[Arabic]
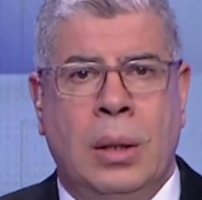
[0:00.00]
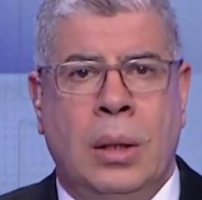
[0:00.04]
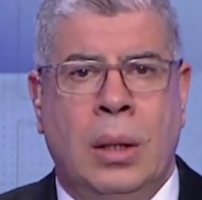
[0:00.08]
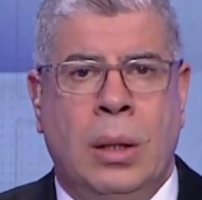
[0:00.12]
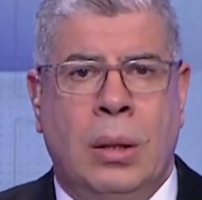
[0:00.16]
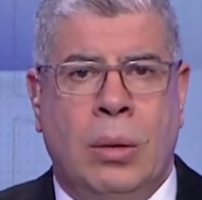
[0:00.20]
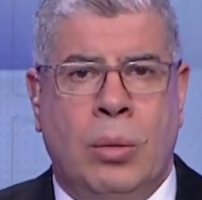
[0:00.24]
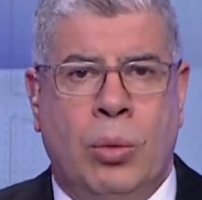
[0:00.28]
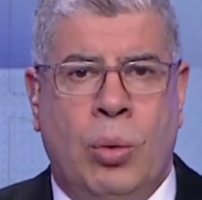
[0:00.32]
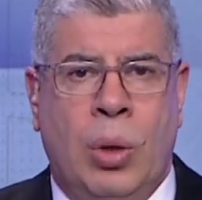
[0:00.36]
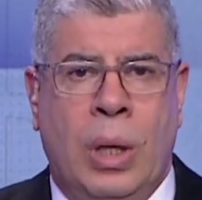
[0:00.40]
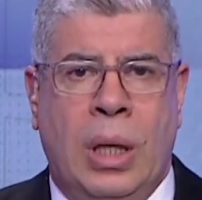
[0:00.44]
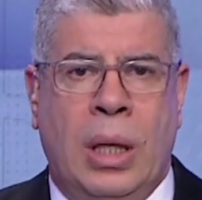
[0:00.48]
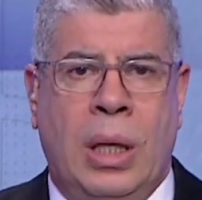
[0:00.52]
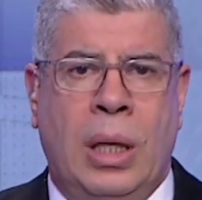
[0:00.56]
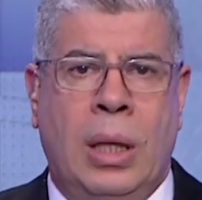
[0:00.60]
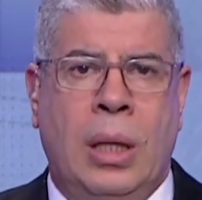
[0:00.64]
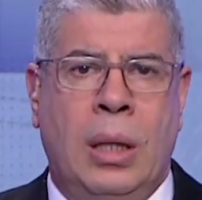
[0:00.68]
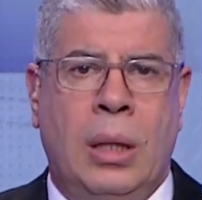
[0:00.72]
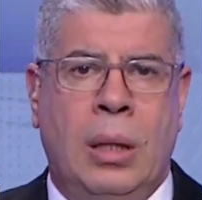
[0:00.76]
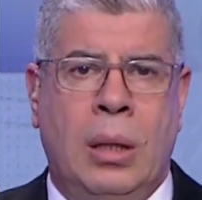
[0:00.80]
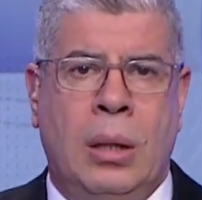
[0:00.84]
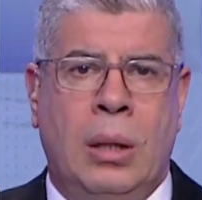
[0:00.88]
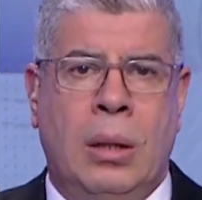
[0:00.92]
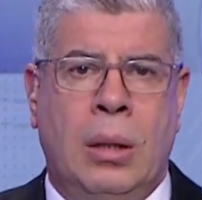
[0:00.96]

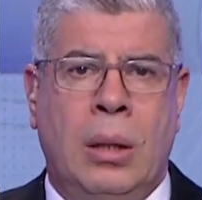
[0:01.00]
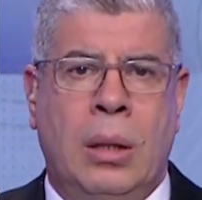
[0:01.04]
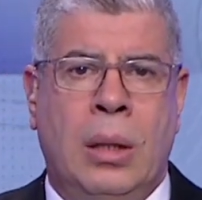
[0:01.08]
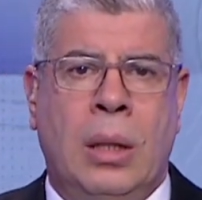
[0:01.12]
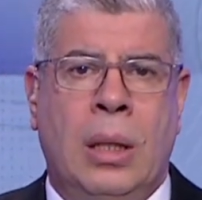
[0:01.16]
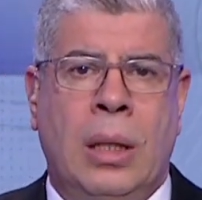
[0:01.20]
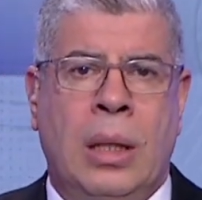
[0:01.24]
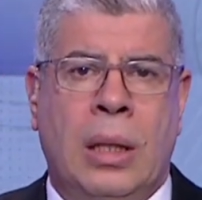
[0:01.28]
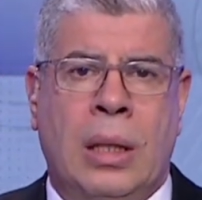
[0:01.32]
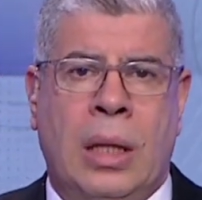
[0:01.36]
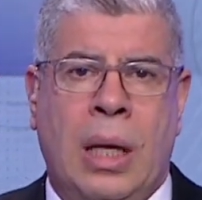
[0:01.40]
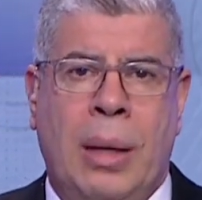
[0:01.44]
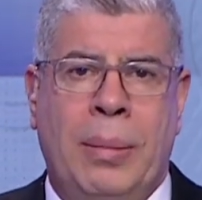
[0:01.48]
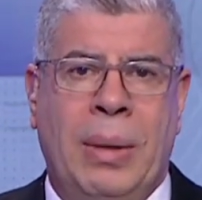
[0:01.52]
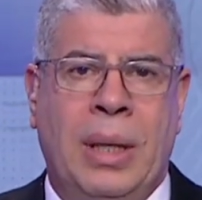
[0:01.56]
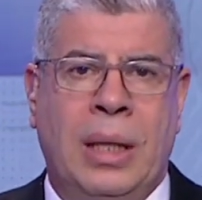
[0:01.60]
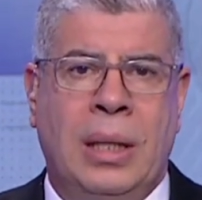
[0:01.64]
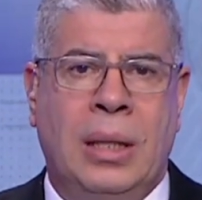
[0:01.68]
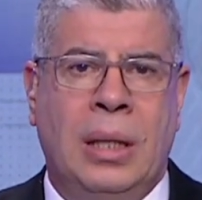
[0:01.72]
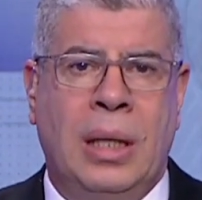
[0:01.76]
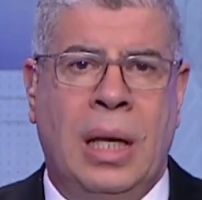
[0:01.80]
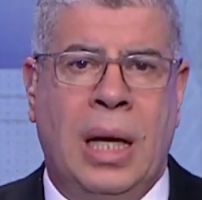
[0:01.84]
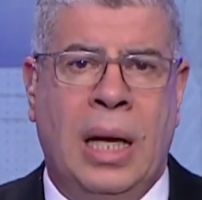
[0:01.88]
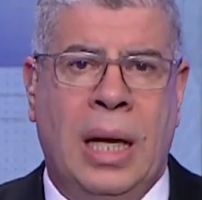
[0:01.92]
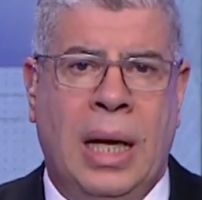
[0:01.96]

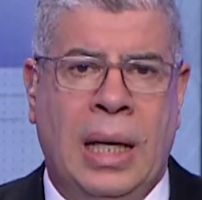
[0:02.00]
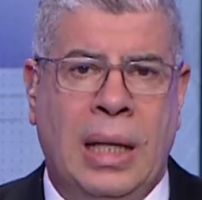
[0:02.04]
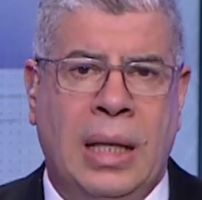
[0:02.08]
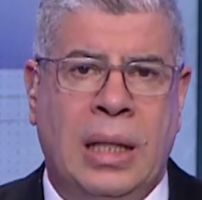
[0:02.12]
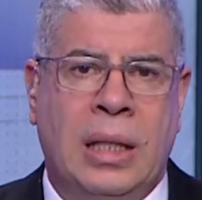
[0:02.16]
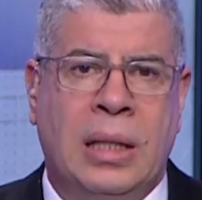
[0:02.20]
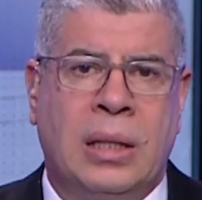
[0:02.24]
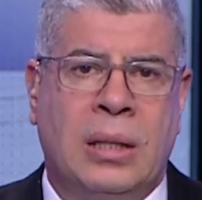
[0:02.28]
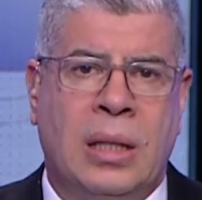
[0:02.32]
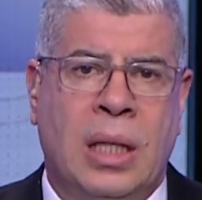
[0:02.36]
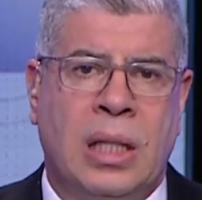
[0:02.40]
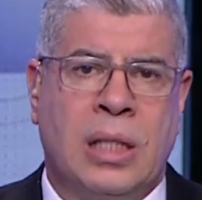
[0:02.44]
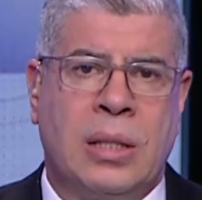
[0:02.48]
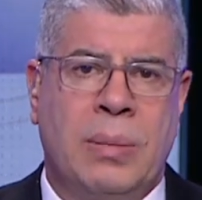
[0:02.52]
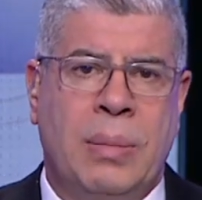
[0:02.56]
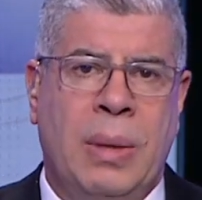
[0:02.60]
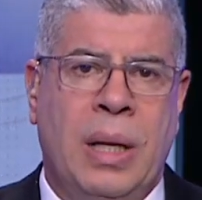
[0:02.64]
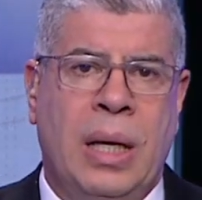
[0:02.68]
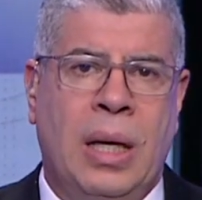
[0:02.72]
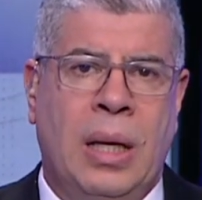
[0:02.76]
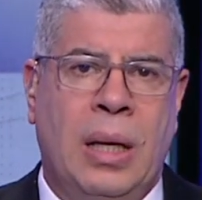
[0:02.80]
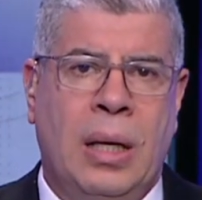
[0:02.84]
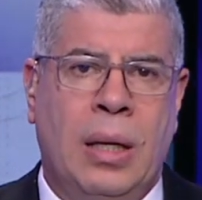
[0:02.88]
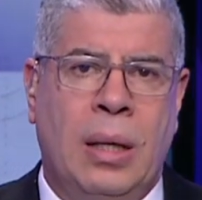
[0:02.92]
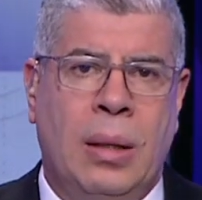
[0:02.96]
وكمان آه، اعلنت
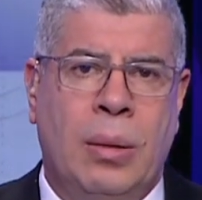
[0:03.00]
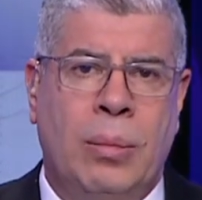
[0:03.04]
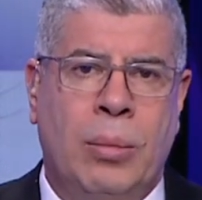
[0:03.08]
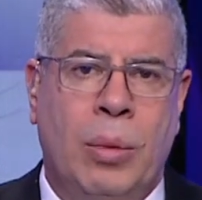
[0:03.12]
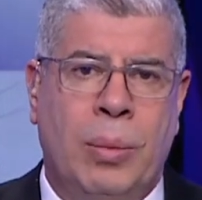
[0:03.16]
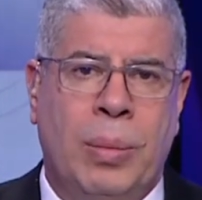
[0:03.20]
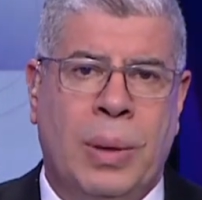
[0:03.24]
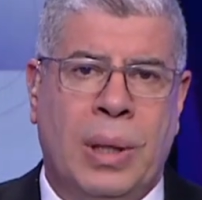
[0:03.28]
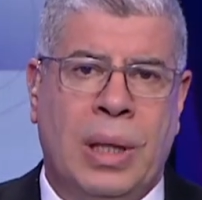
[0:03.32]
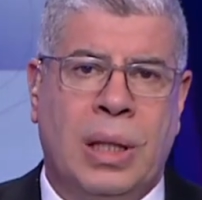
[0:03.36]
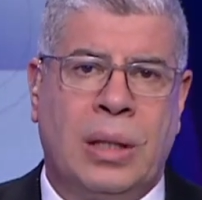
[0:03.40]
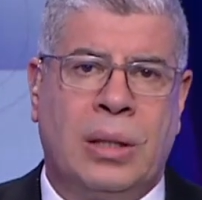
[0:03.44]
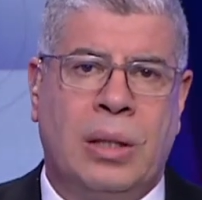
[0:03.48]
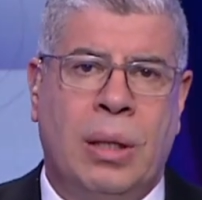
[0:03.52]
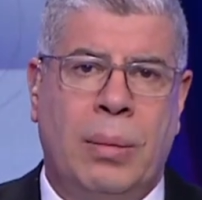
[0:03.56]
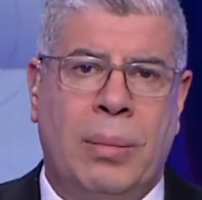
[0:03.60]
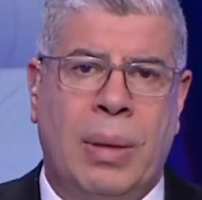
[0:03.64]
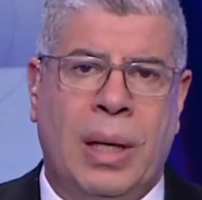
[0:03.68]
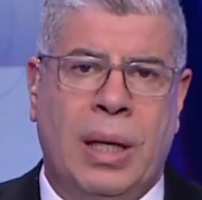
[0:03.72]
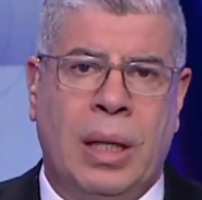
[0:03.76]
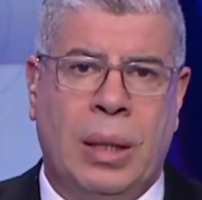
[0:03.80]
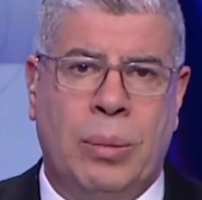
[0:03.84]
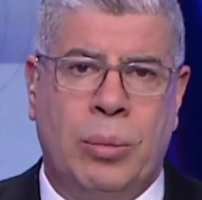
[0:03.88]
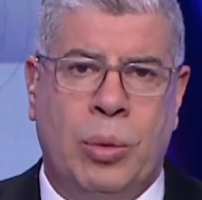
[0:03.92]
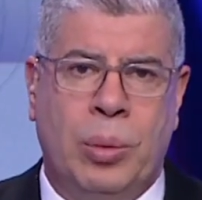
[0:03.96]
اسماء آه، مباراه
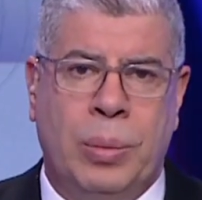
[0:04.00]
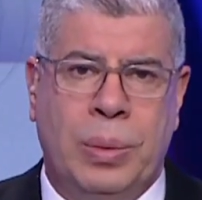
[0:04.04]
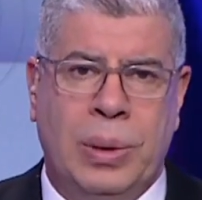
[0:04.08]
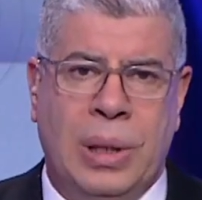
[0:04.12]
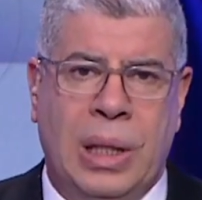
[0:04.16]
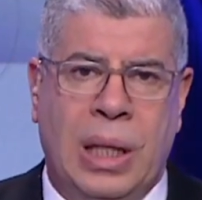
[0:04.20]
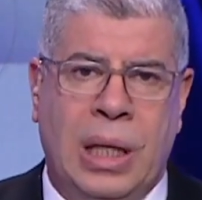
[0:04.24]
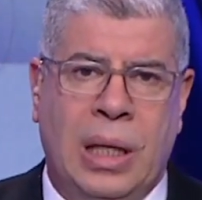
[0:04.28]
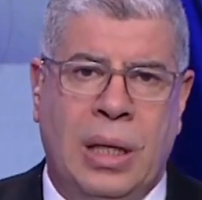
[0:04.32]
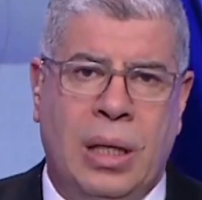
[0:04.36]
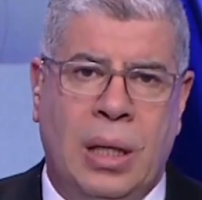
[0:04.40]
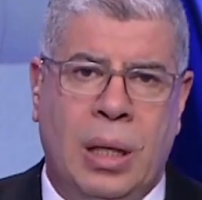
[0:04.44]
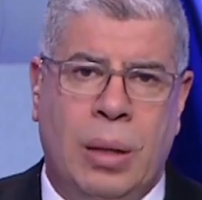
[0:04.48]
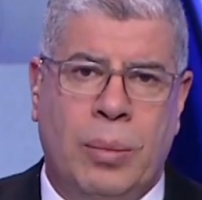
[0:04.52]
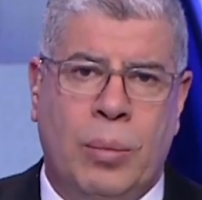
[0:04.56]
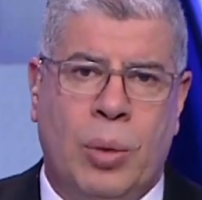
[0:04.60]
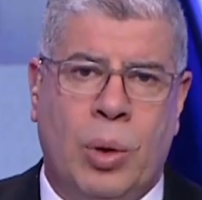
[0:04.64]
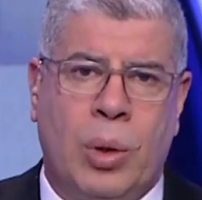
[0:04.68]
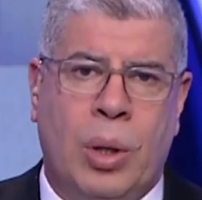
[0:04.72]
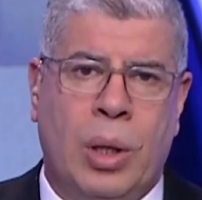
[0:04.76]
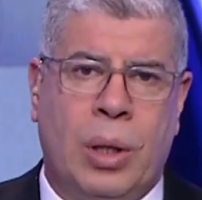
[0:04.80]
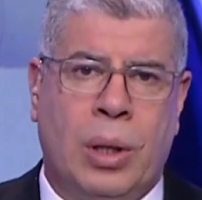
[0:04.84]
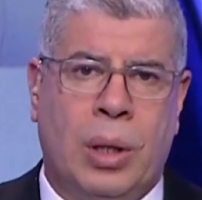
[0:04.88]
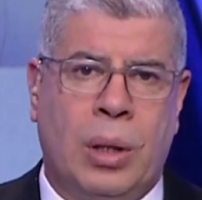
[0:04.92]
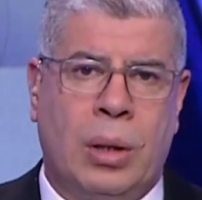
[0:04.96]
المغرب وبنين
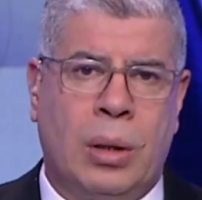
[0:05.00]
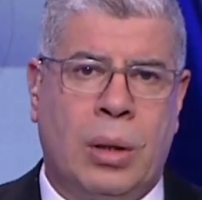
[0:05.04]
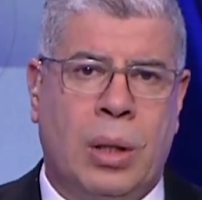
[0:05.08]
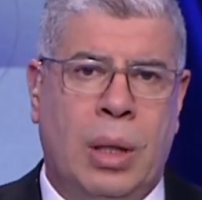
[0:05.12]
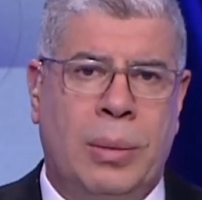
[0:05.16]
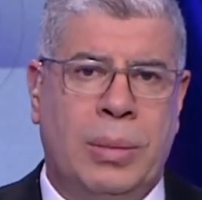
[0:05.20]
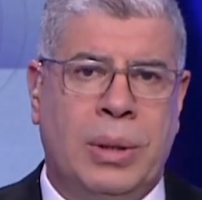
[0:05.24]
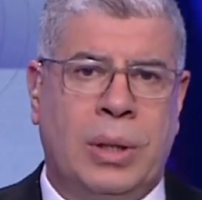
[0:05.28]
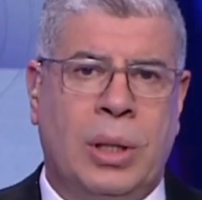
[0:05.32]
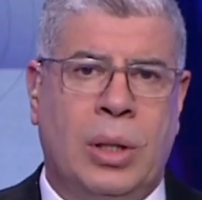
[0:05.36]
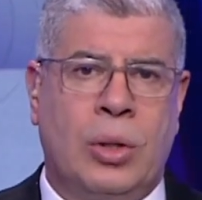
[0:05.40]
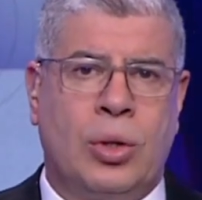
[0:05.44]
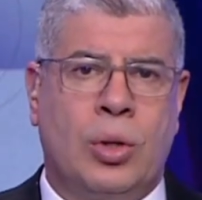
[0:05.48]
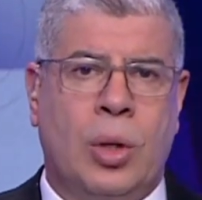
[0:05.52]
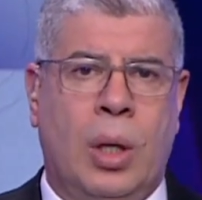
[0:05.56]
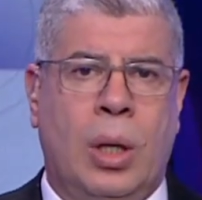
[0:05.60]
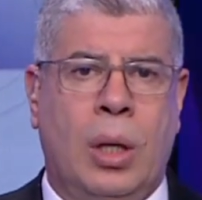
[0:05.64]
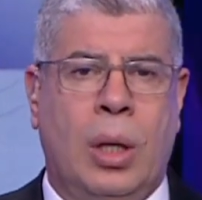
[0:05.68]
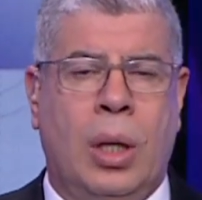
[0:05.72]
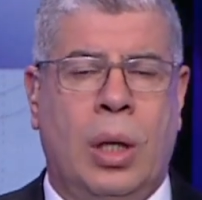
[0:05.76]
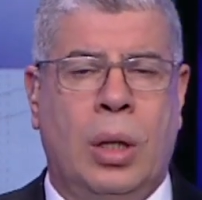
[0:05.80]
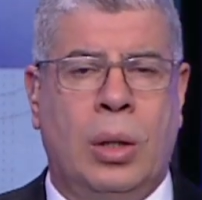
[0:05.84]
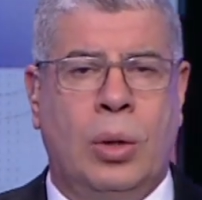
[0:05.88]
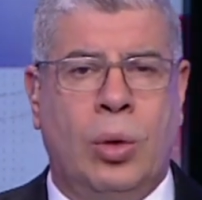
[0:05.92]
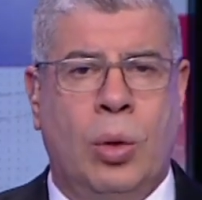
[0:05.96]
المقرر اقامتها ان شاء
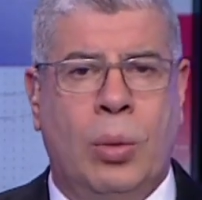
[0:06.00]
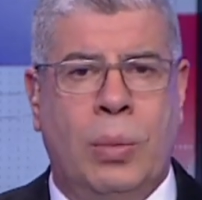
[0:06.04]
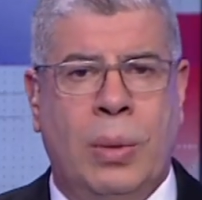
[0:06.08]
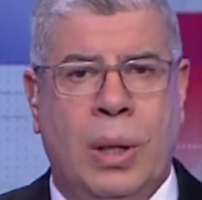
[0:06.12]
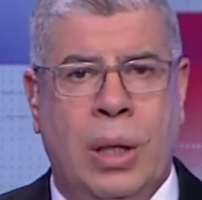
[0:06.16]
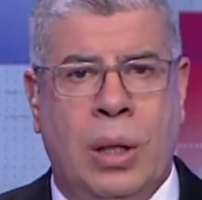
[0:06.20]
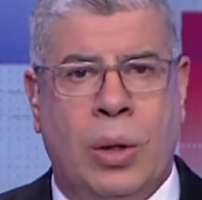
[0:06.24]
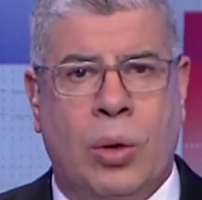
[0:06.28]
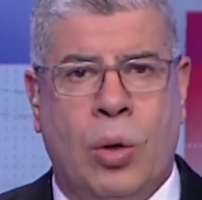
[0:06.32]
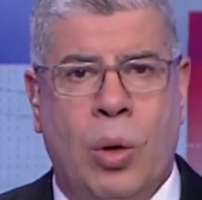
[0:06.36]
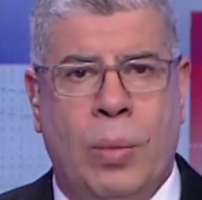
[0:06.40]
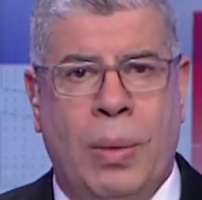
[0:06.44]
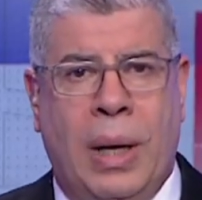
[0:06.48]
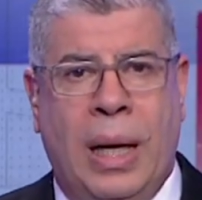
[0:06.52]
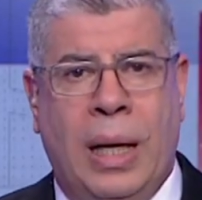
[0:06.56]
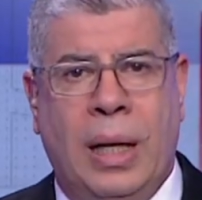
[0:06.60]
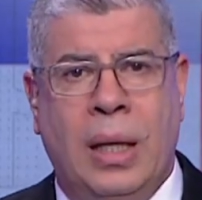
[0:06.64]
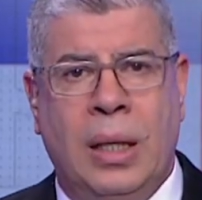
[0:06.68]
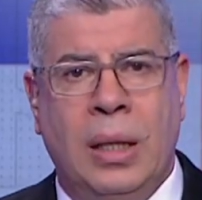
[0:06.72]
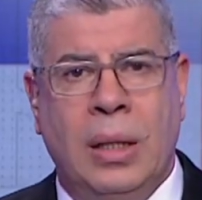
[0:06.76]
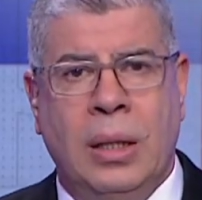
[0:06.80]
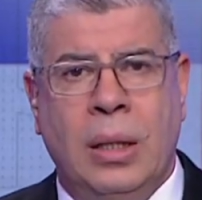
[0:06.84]
الله يوم الجمعه